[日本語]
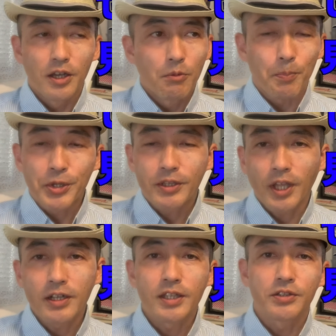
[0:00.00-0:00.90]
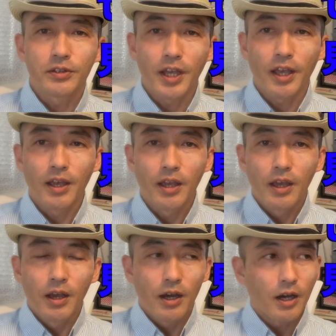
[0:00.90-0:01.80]
まあ、ぴったりですよね
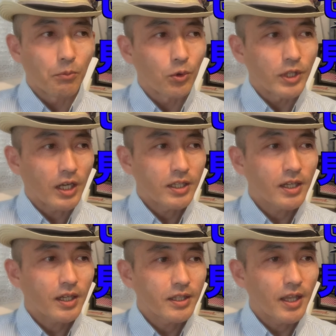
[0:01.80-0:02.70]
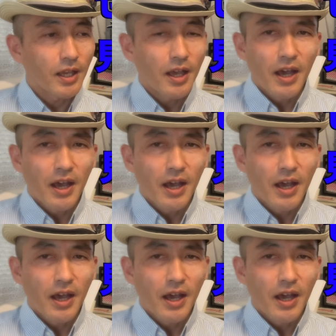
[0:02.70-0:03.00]
もうなかなかね